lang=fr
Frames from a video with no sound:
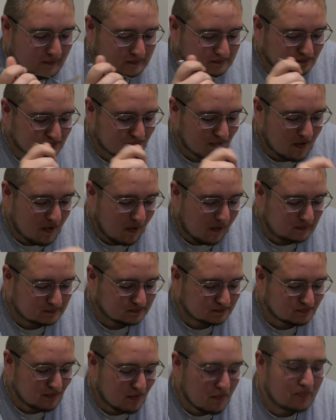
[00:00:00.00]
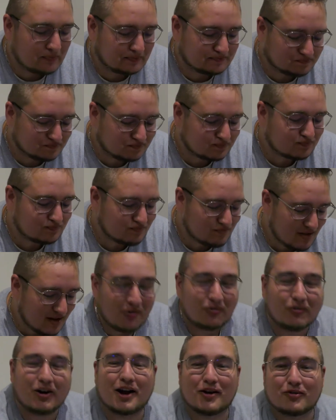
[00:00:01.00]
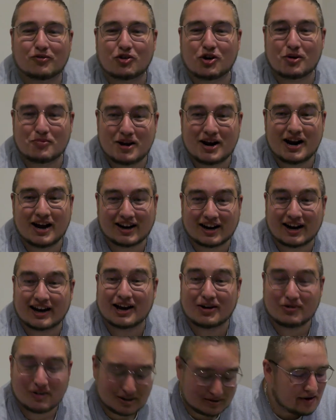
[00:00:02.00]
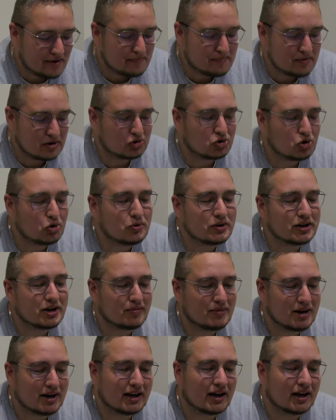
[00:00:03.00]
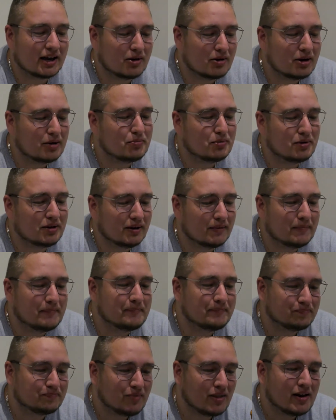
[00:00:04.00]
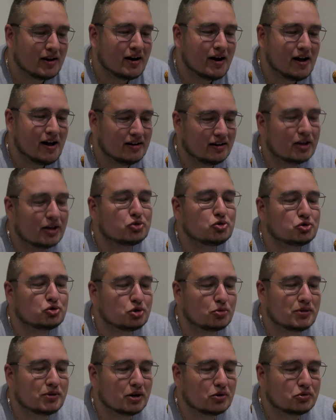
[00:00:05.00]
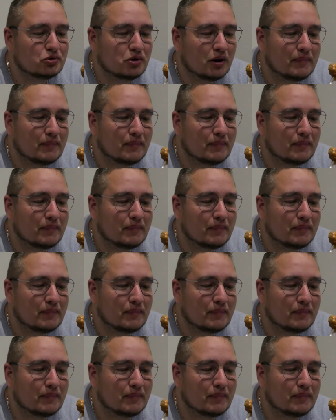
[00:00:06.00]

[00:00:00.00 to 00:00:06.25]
Elle a un peu changé. Ouais, faut aimer la cacahuète. Mais celui qui aime la cacahuète, putain, là tu sens bien le goût.